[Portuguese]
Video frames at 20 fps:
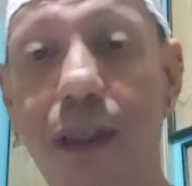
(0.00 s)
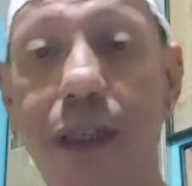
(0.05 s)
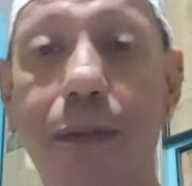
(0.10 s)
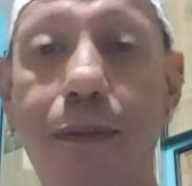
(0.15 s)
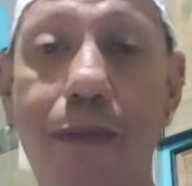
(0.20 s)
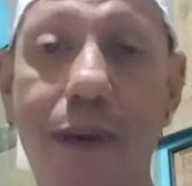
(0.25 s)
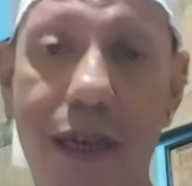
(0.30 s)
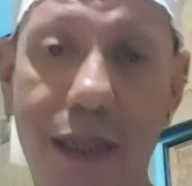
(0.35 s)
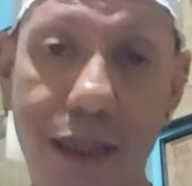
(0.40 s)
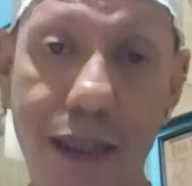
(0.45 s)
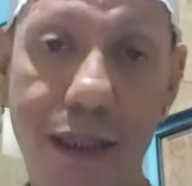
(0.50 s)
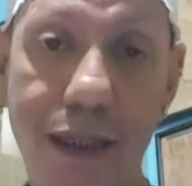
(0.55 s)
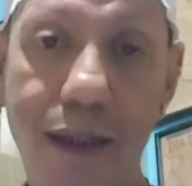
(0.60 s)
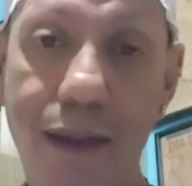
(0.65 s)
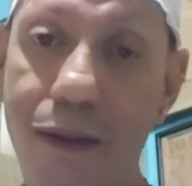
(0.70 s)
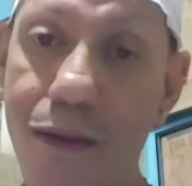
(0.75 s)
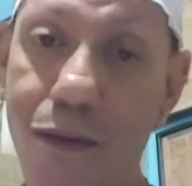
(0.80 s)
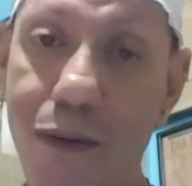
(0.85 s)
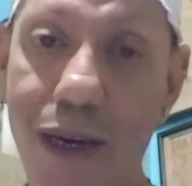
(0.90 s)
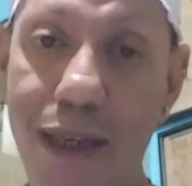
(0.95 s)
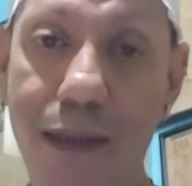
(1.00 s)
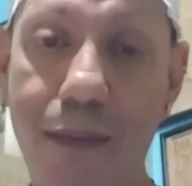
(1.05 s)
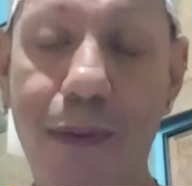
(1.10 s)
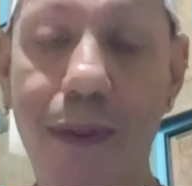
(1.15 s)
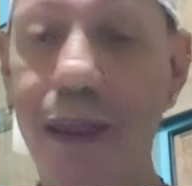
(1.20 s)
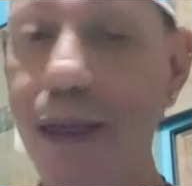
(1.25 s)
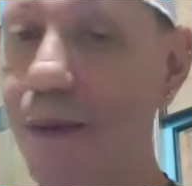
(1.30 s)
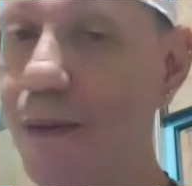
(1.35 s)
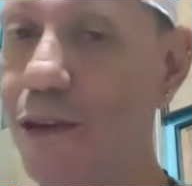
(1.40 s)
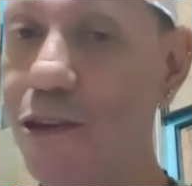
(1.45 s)
Que pena, com essa
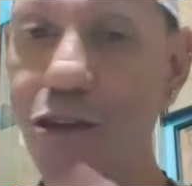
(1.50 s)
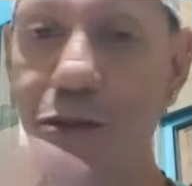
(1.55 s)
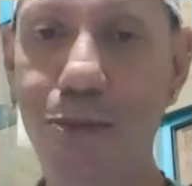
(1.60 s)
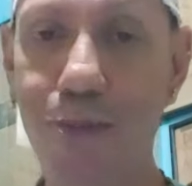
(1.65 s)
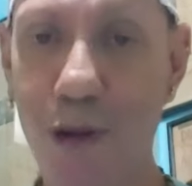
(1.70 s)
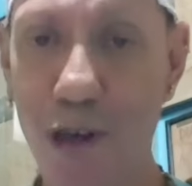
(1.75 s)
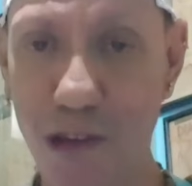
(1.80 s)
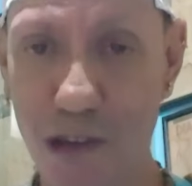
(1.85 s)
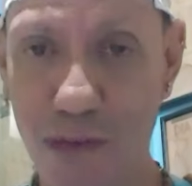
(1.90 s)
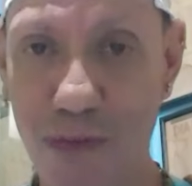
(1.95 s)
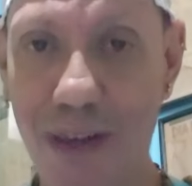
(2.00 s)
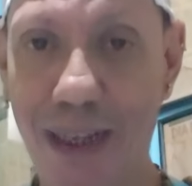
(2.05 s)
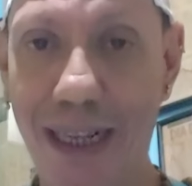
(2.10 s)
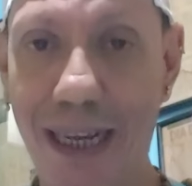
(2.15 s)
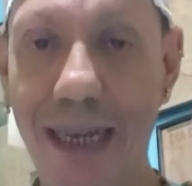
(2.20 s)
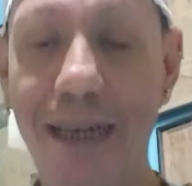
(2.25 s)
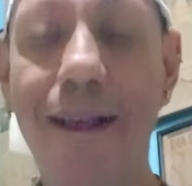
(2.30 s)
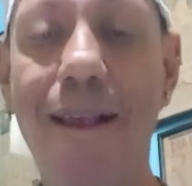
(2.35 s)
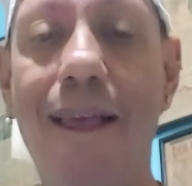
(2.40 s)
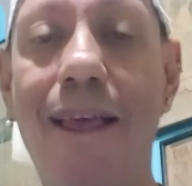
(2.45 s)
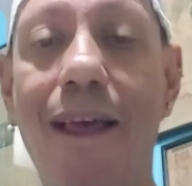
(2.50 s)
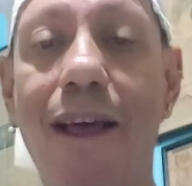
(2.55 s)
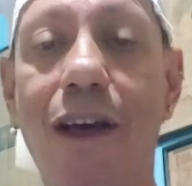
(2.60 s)
pandemia a gente pode falar